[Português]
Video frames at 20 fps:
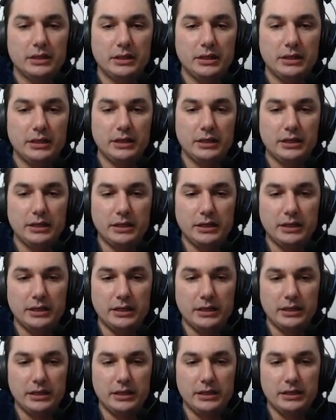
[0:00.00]

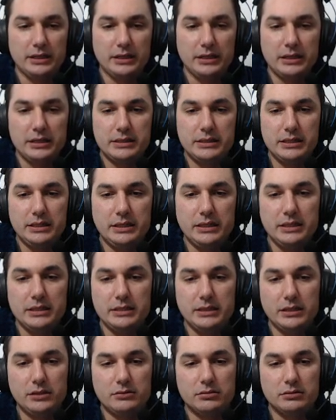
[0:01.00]
é, esse
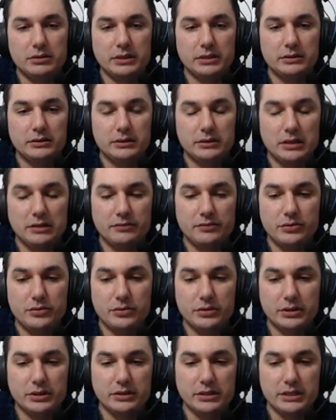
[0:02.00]
quesito, né? Tá
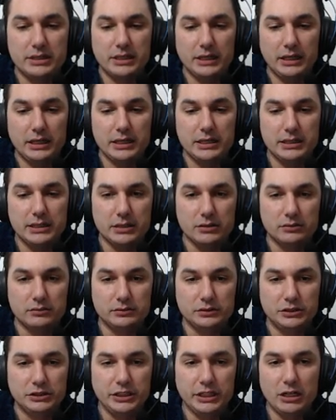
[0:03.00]
funcionando essa questão.
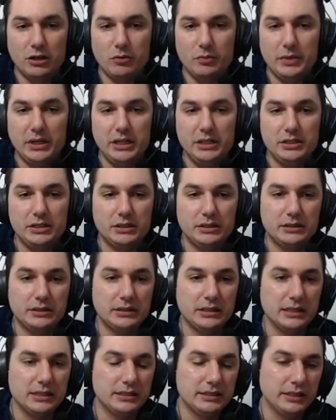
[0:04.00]
Geralmente
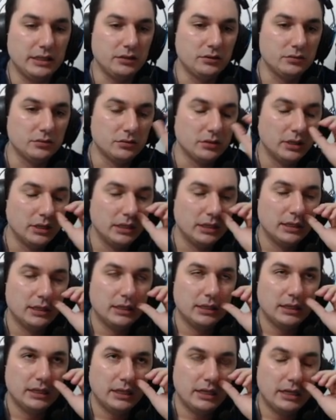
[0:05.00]
está sendo
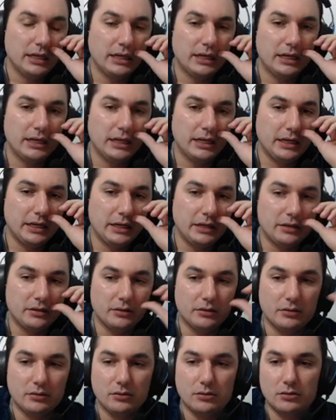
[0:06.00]
é,
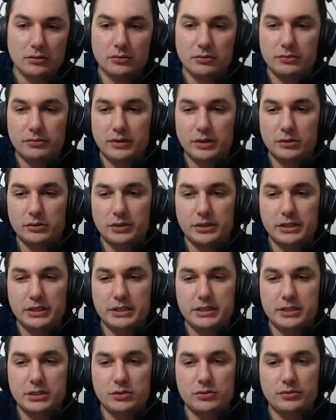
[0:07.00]
um valor de
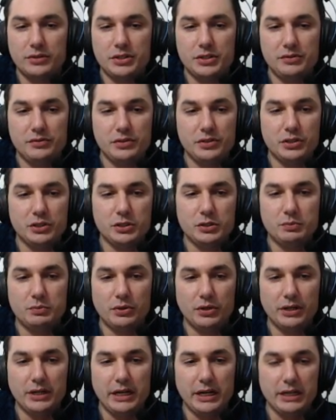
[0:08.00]
silver divididos
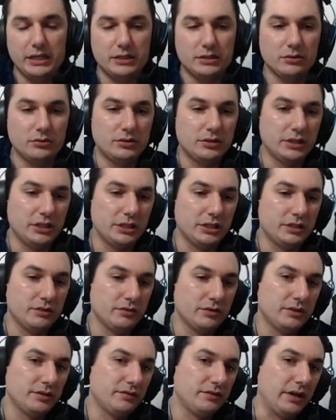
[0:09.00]
por 10, ou seja, se
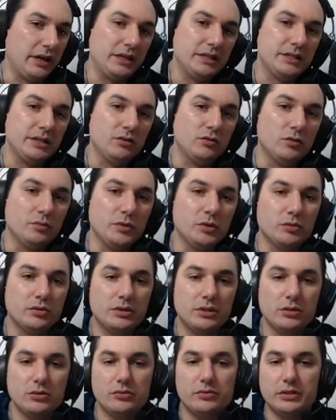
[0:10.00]
você faz 5 mil
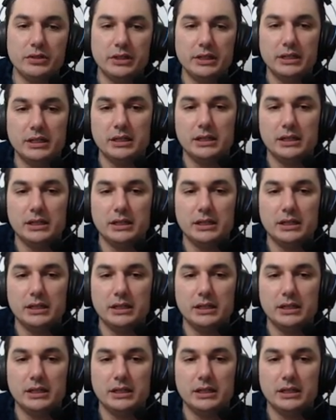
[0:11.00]
silver,